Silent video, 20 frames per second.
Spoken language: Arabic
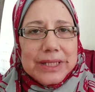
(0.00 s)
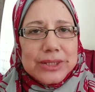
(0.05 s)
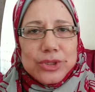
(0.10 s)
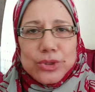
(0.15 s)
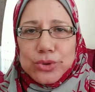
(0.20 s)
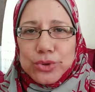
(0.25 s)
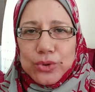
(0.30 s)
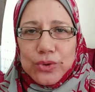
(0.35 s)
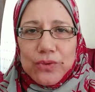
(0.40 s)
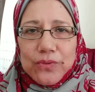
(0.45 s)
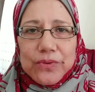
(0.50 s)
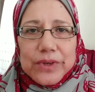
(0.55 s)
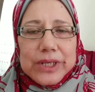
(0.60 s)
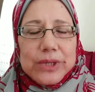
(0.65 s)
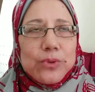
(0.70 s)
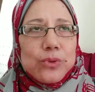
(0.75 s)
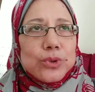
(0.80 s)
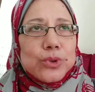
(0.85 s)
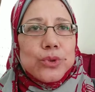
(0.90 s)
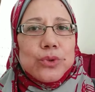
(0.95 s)

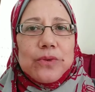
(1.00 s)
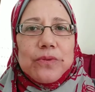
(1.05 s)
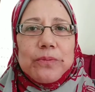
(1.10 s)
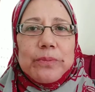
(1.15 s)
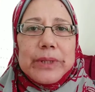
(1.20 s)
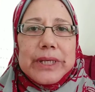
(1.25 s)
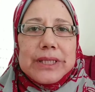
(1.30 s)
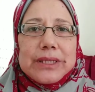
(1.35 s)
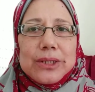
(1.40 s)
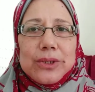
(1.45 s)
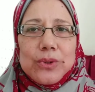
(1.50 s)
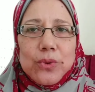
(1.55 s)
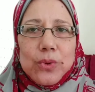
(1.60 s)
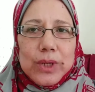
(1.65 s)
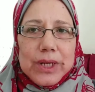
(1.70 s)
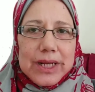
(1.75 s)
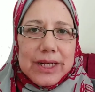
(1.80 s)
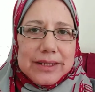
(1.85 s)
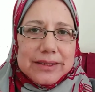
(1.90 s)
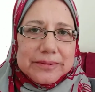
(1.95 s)
ظروفك وظروف بيتك
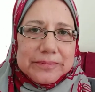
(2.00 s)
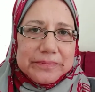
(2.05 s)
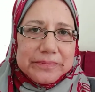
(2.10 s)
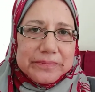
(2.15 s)
كلها